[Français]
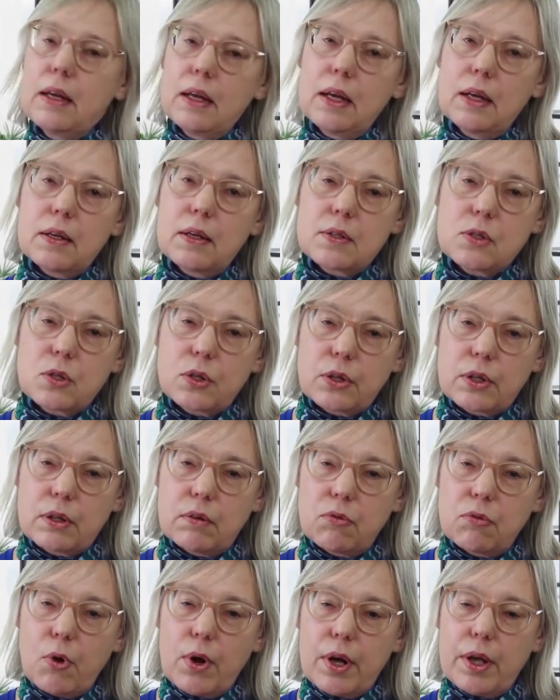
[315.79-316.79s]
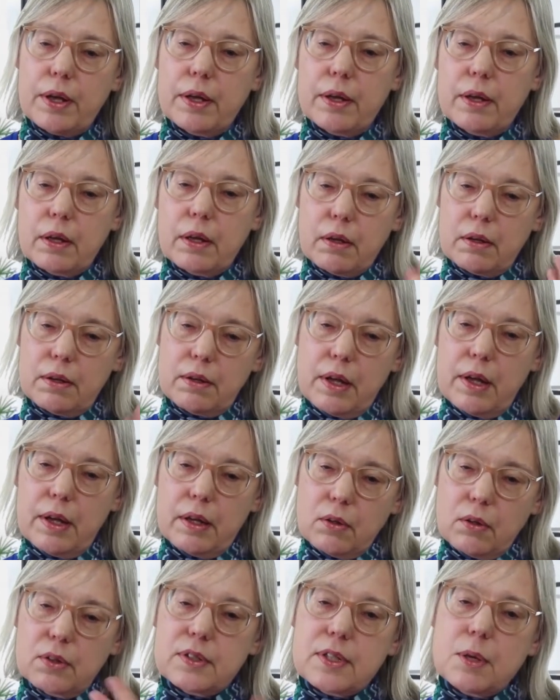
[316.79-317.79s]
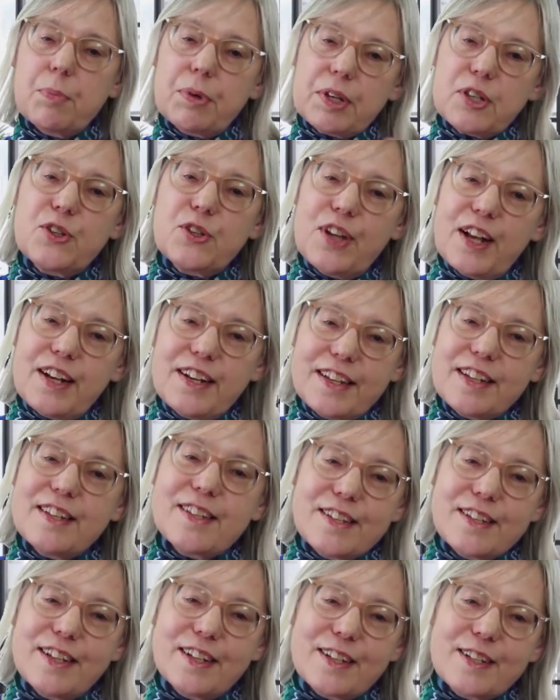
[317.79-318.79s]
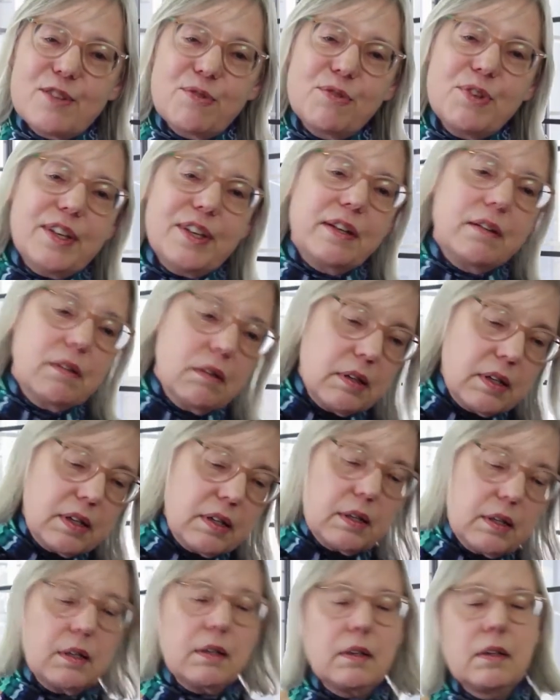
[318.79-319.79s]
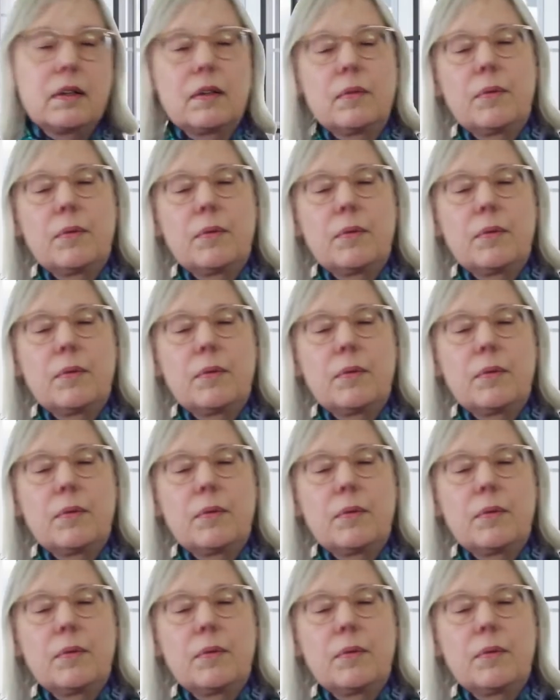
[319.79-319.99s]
ce qu'ils voient et euh, donc ces personnalités s'identifient et les